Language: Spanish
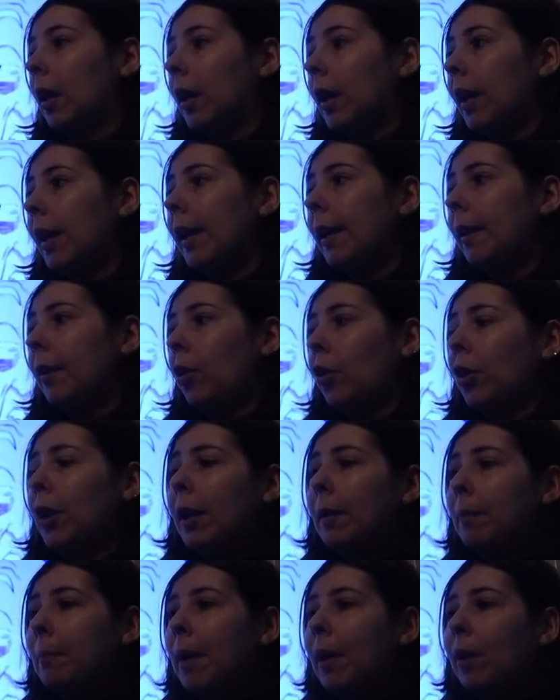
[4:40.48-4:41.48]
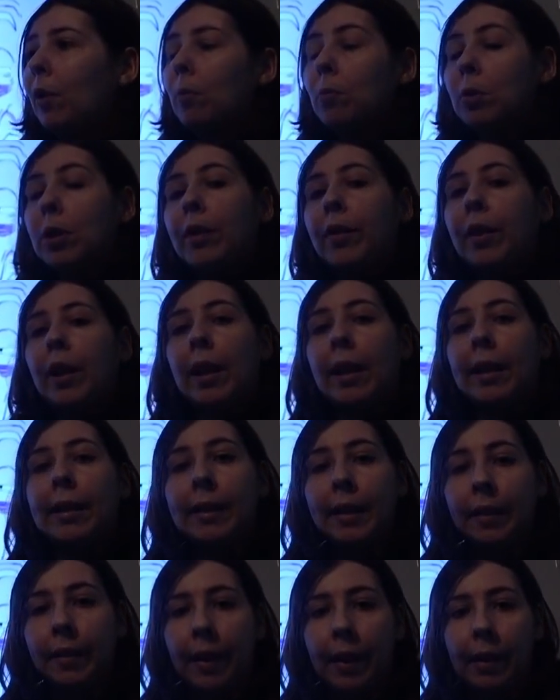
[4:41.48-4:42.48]
Y no quieren ver cómo se hace la
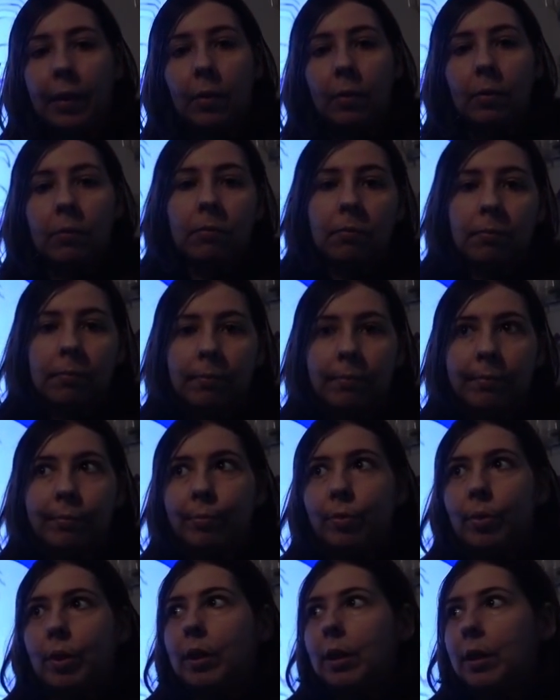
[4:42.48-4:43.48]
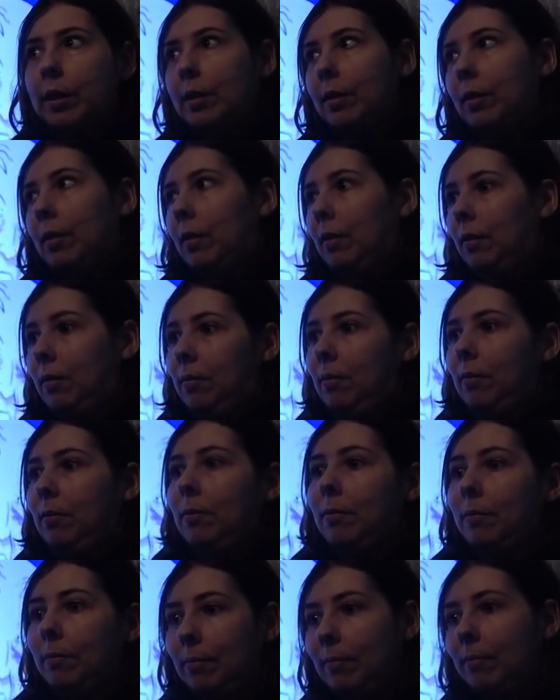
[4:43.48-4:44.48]
gente daño. Pues
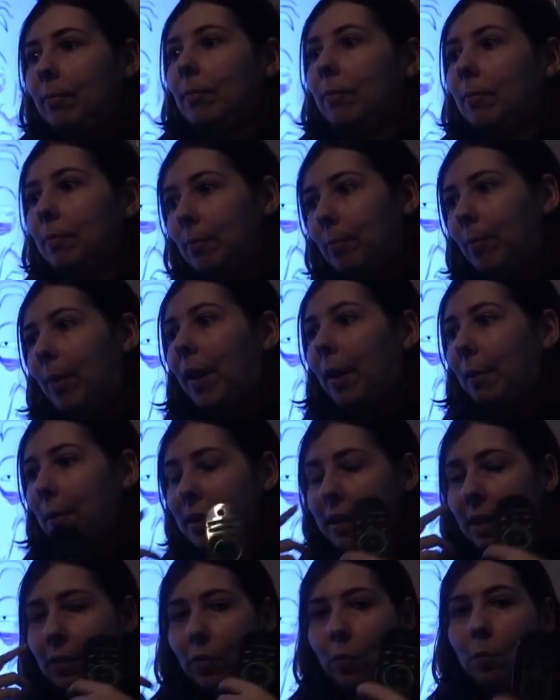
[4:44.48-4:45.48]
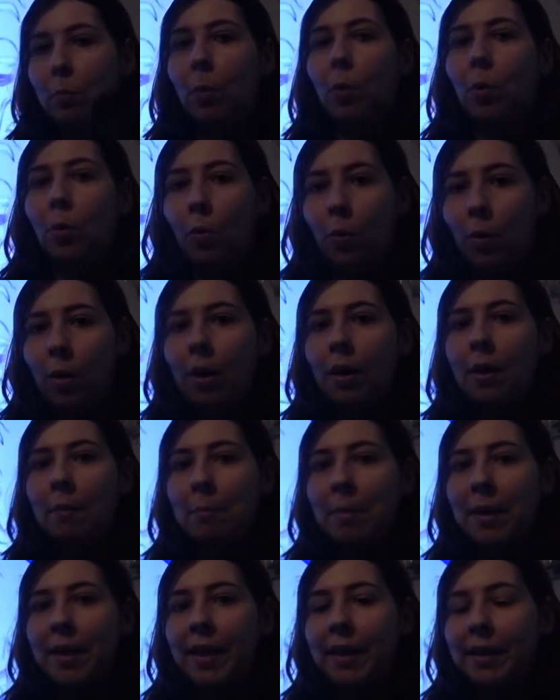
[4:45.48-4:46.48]
mm, revisas un poco
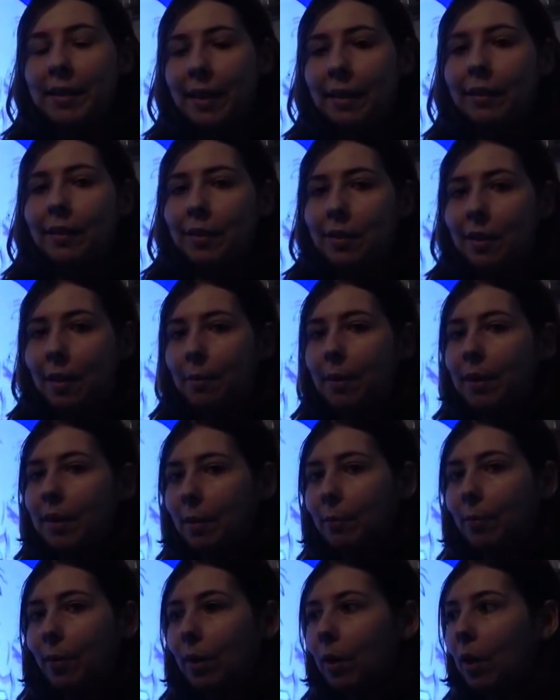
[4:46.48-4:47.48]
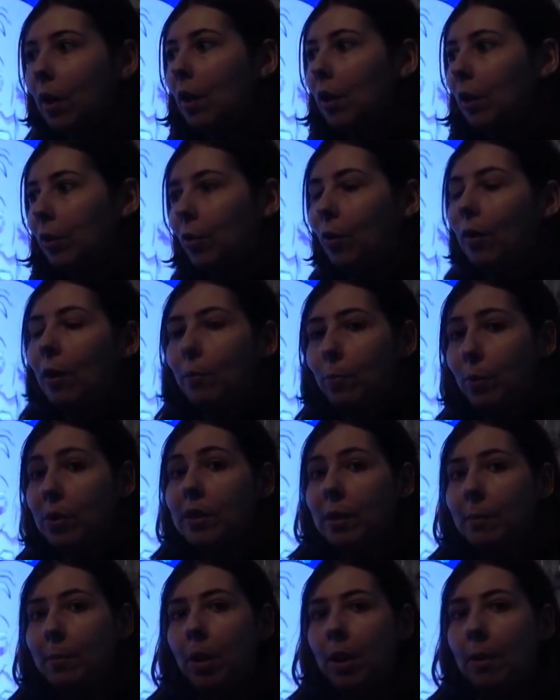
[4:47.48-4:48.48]
Mediaset, ¿sabes? Y voy toda
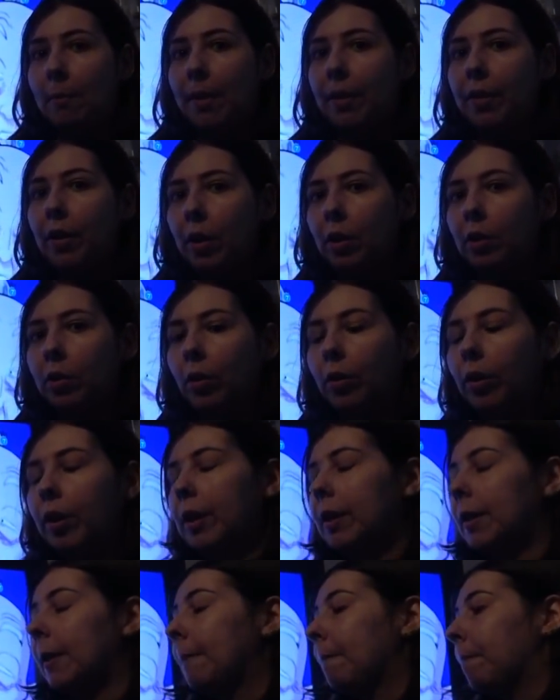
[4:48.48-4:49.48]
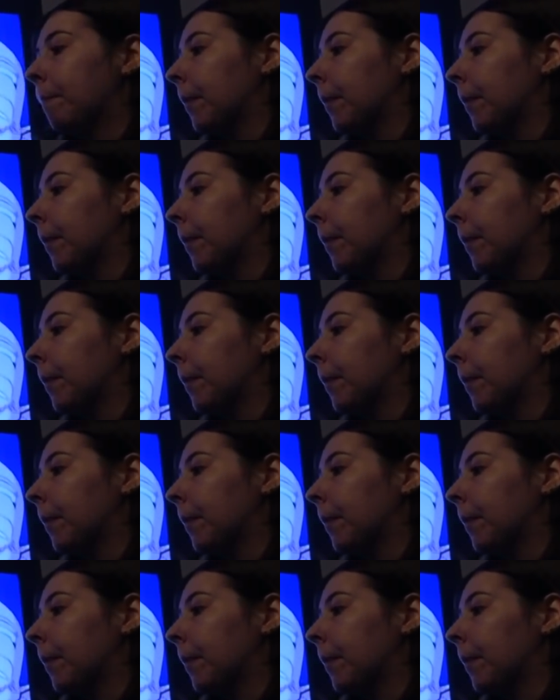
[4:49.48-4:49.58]
puesta programación, entonces.